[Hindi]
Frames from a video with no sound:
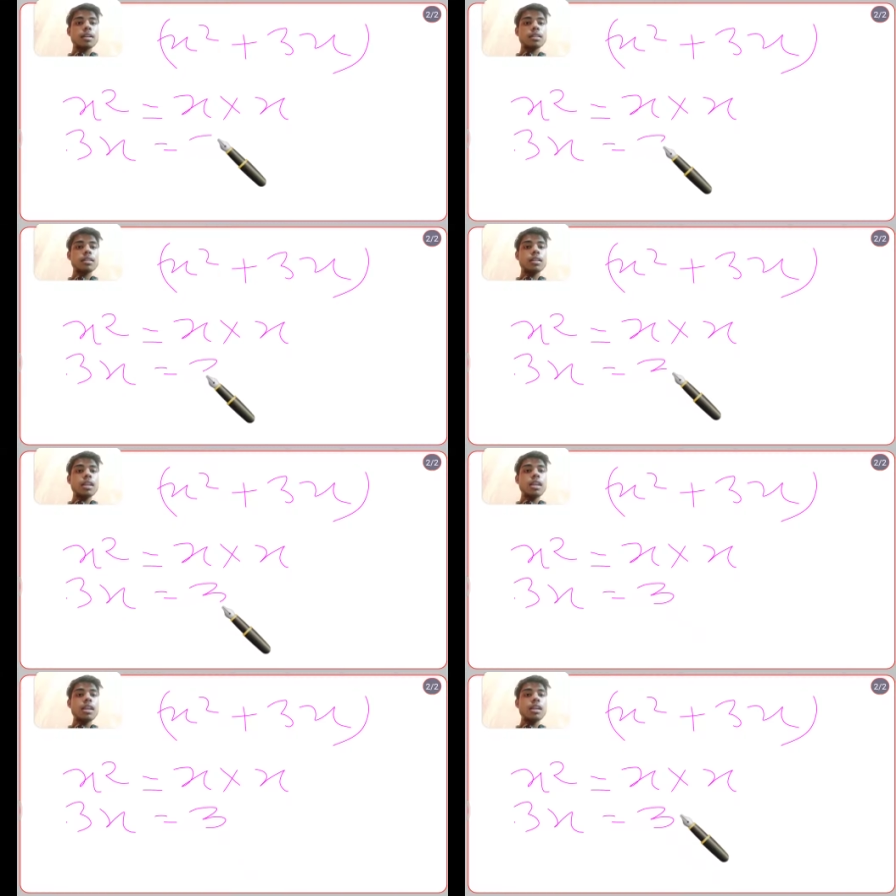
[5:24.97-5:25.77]

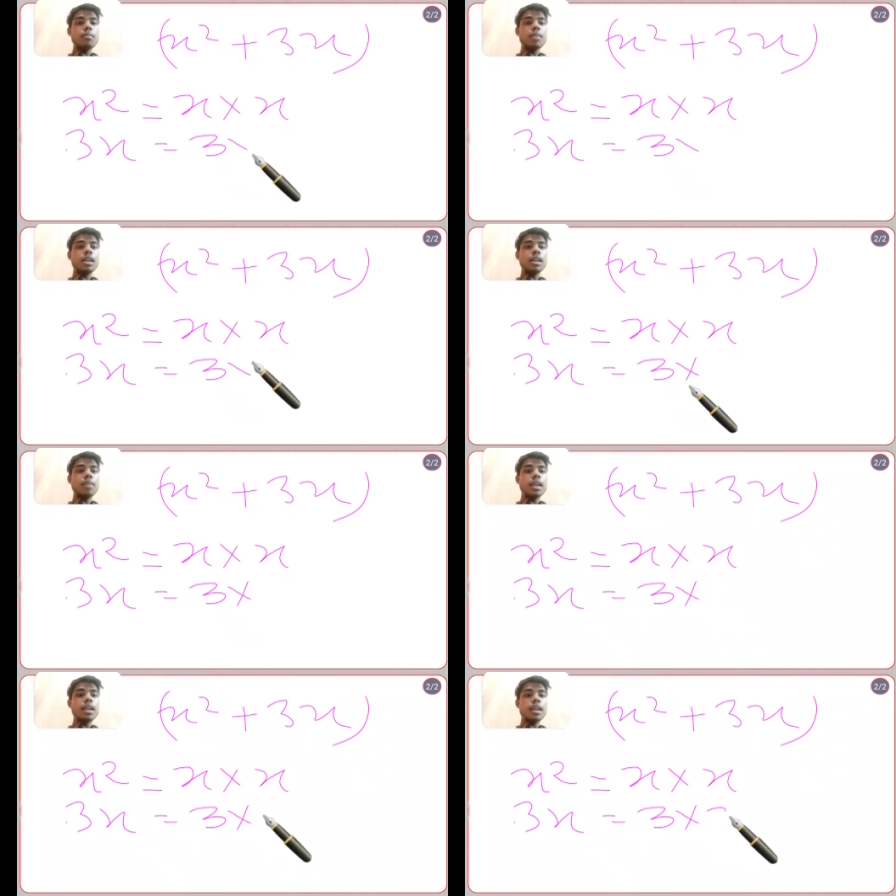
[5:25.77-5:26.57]
थ्री
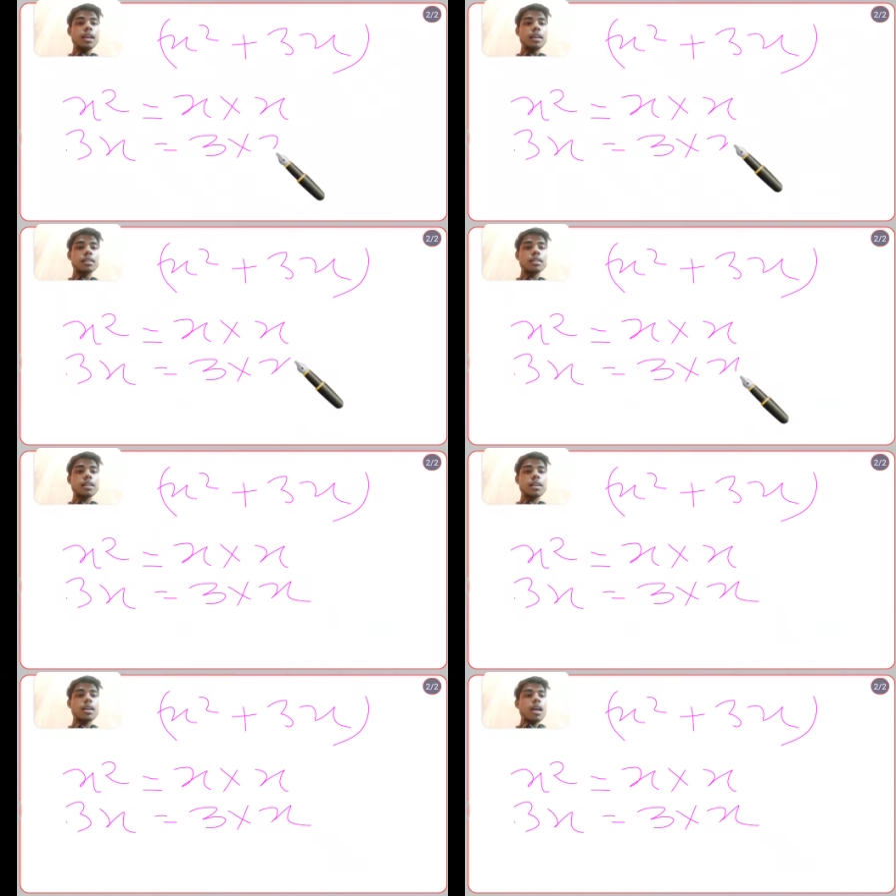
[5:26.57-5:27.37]
मल्टीप्लाई एक्स
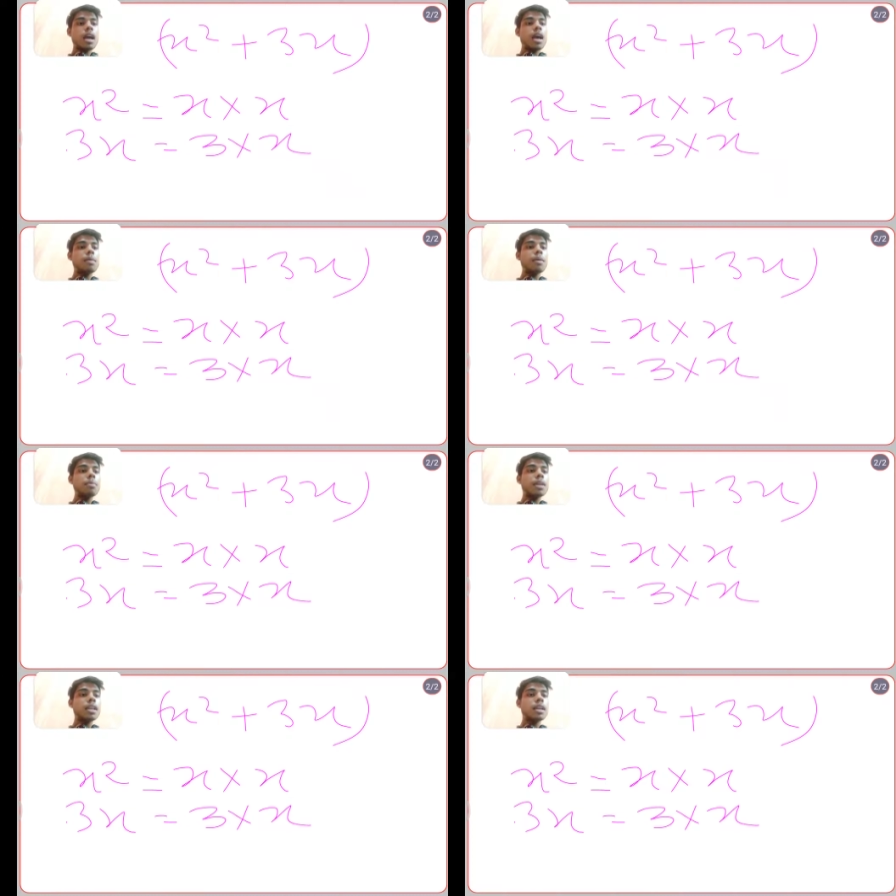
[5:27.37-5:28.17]
अब आप
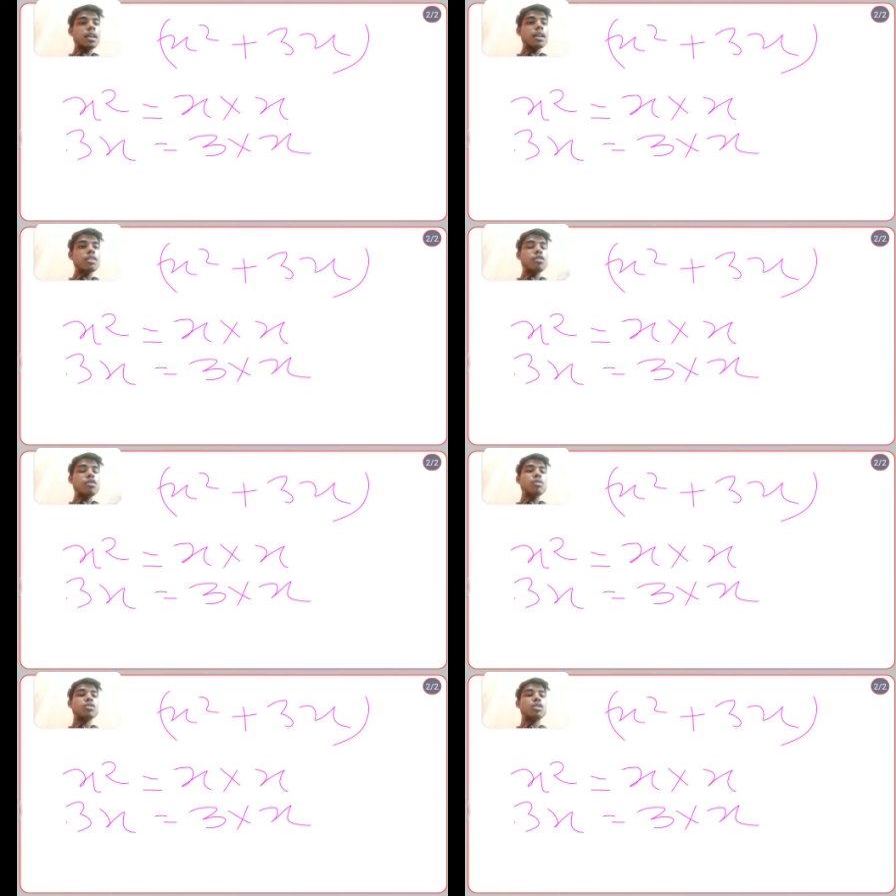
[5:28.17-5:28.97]
क्या देखेंगे कि दोनों में
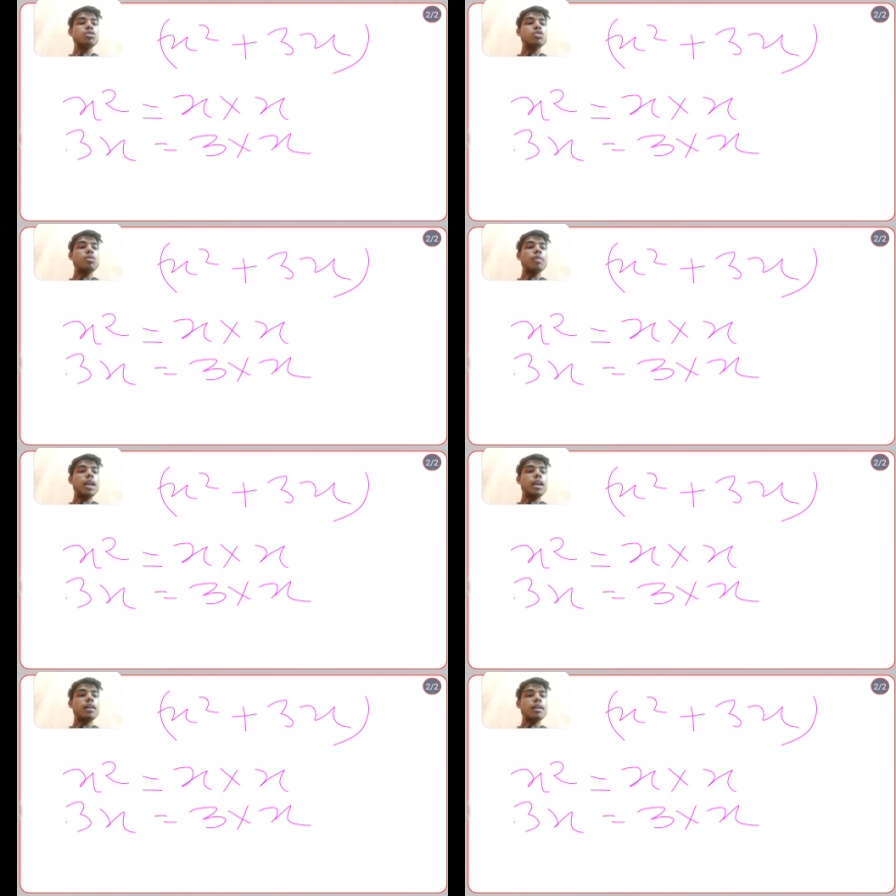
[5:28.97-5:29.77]
कुछ ना कुछ कॉमन
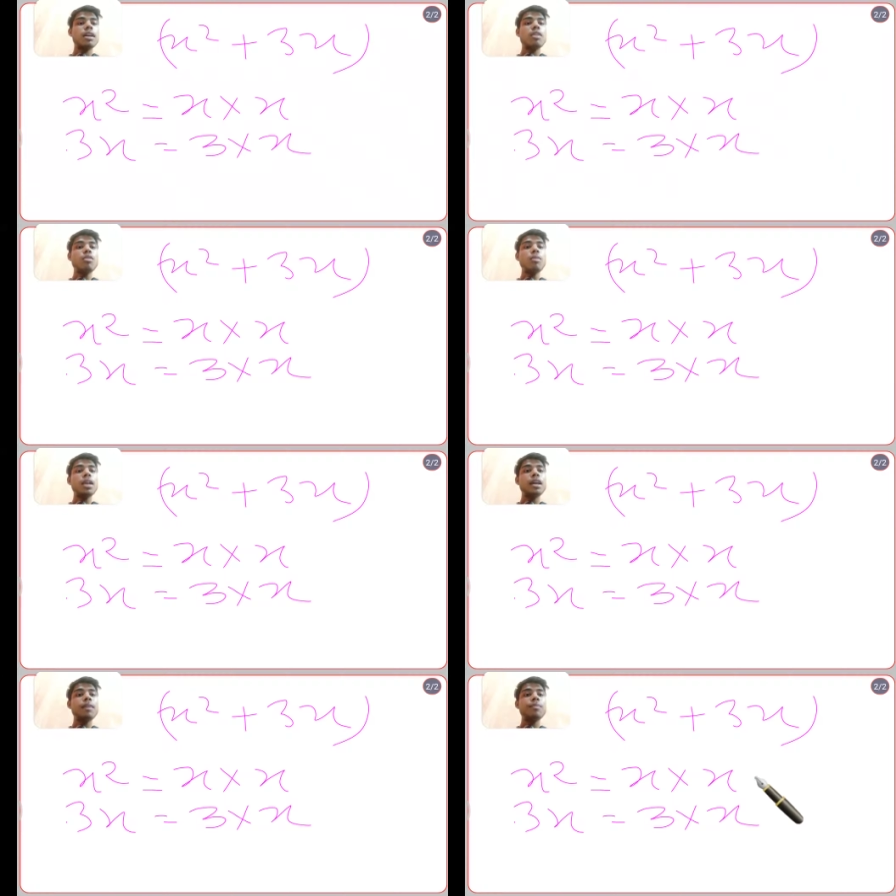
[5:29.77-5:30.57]
आया क्या कॉमन
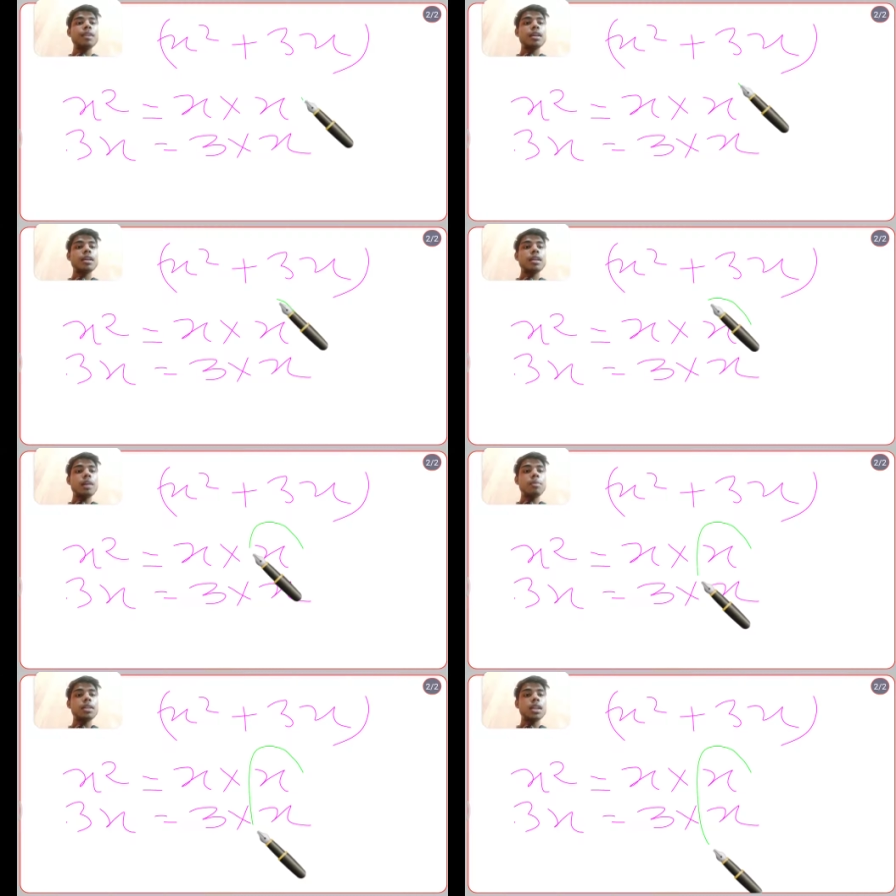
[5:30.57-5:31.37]
आया यहाँ
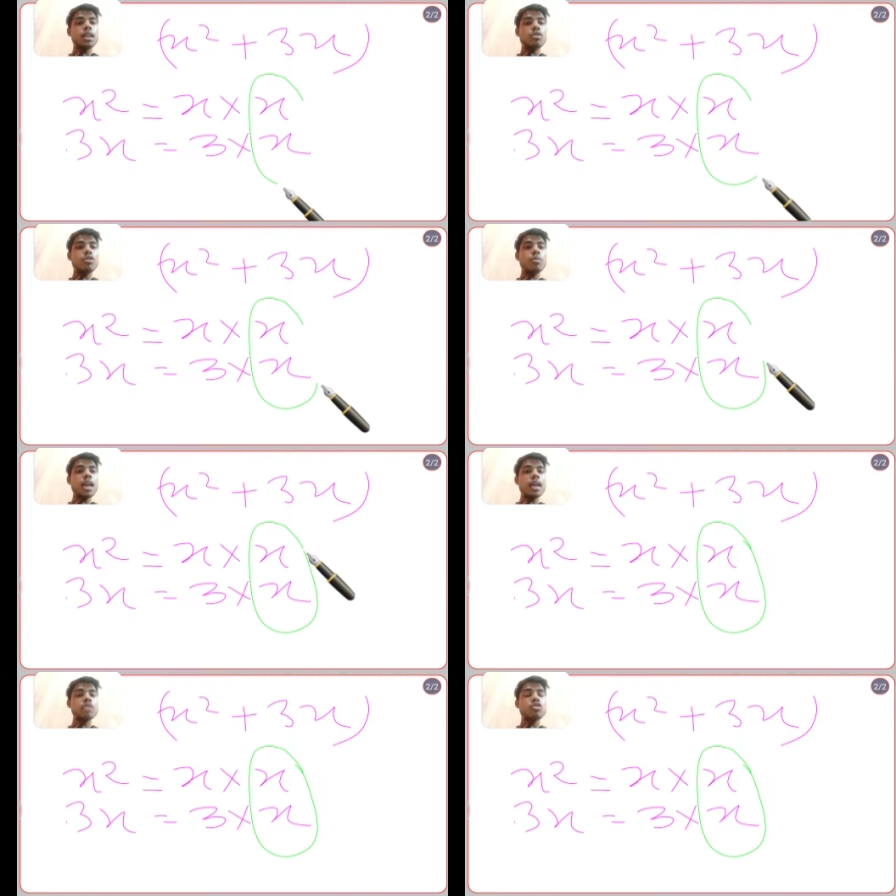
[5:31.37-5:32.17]
पे देखिए दोनों में
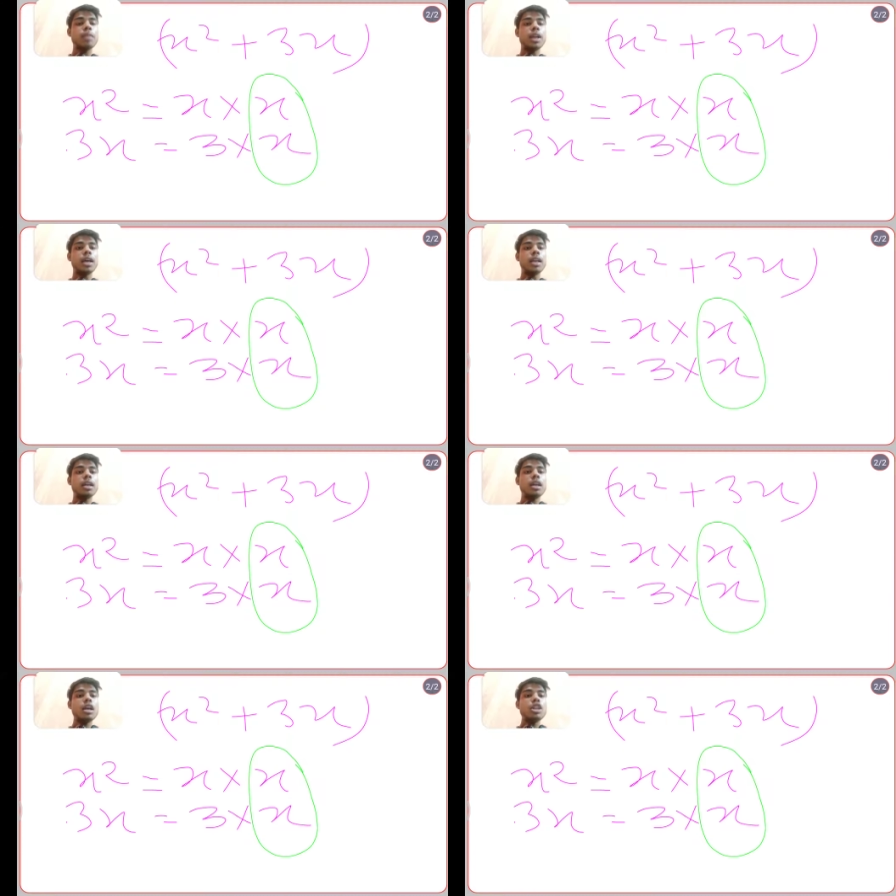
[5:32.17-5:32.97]
x कॉमन आ रहा
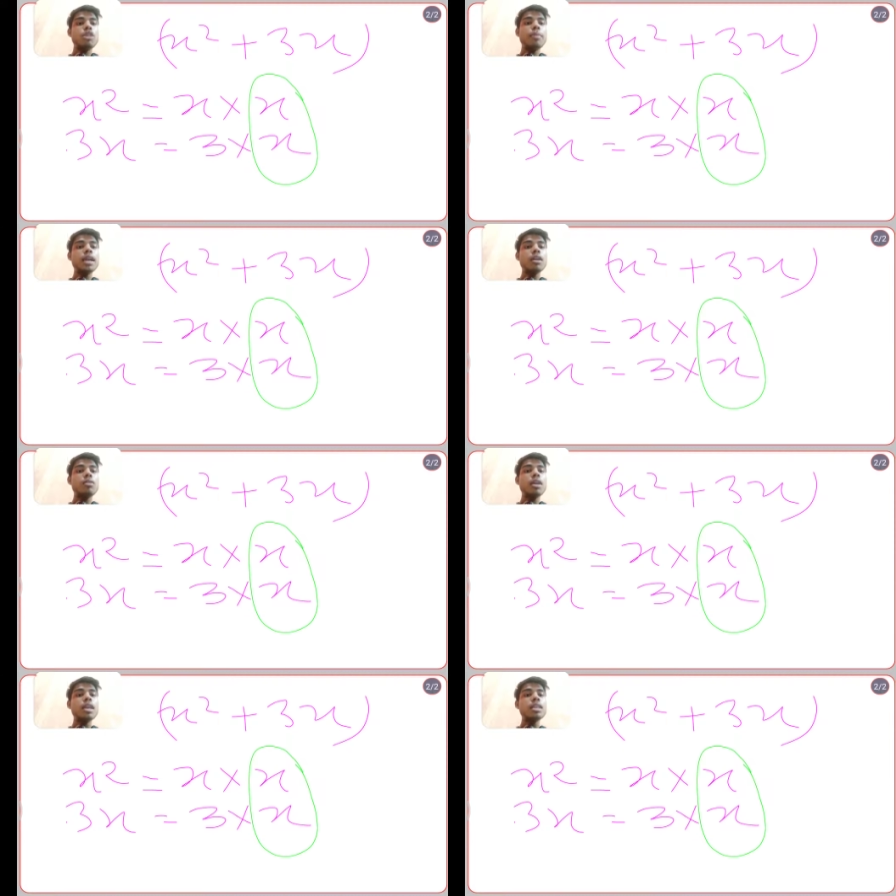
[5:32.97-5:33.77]
है तो मैं क्या
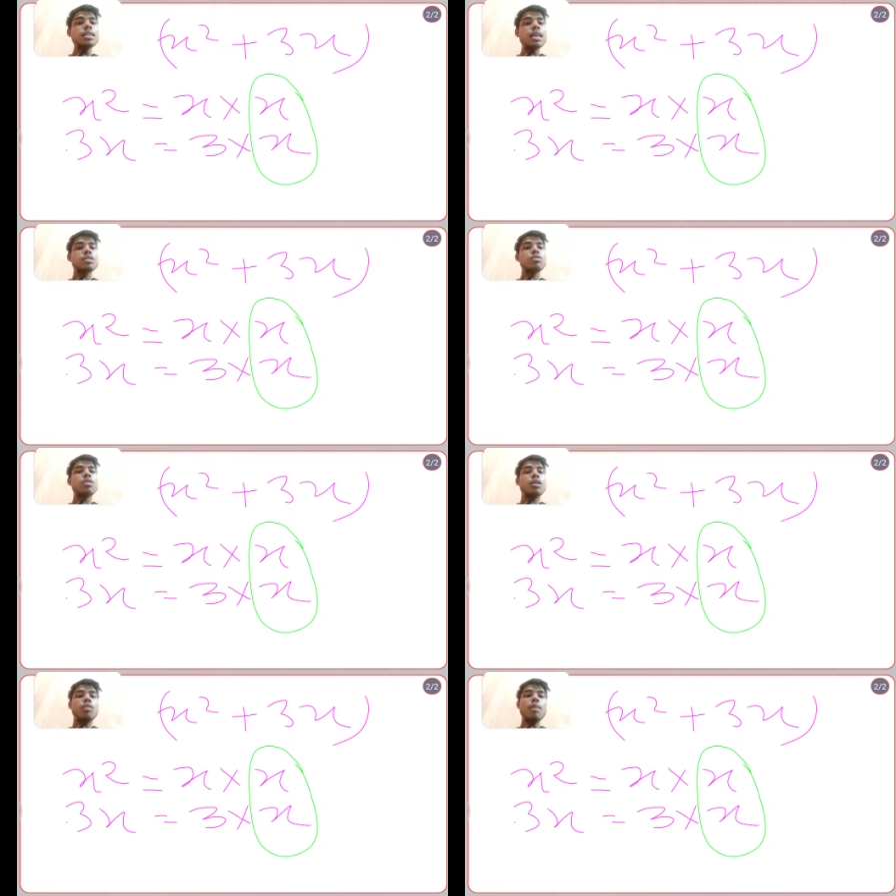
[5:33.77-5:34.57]
करूँगा इस x को
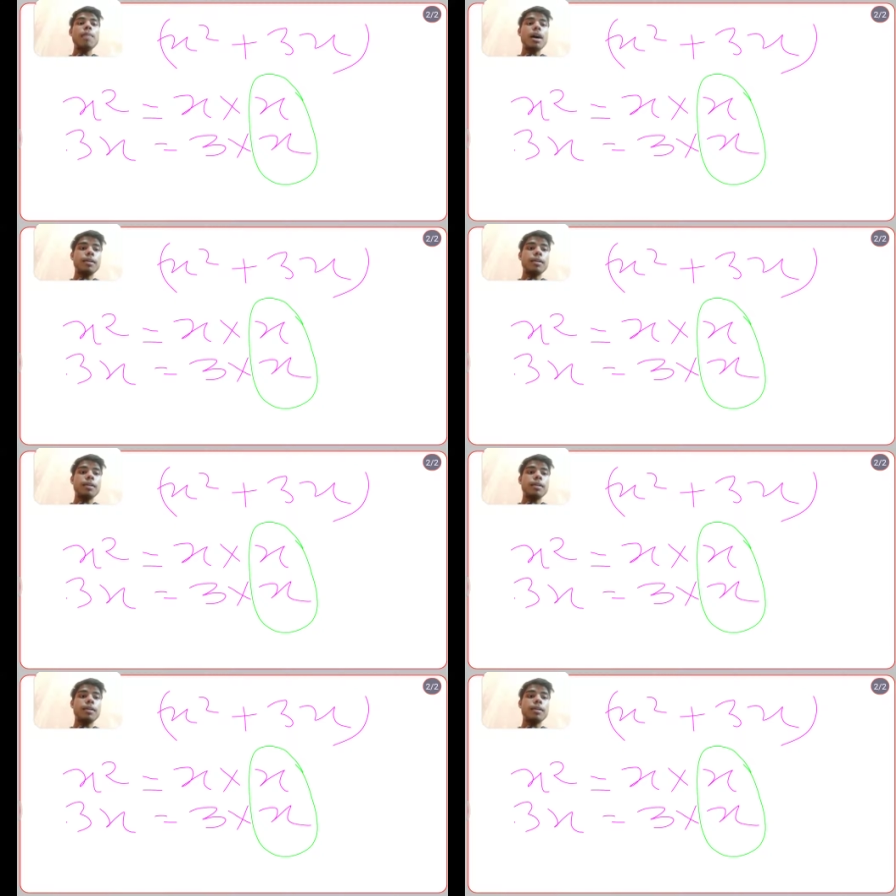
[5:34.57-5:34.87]
लिख लूँगा बाहर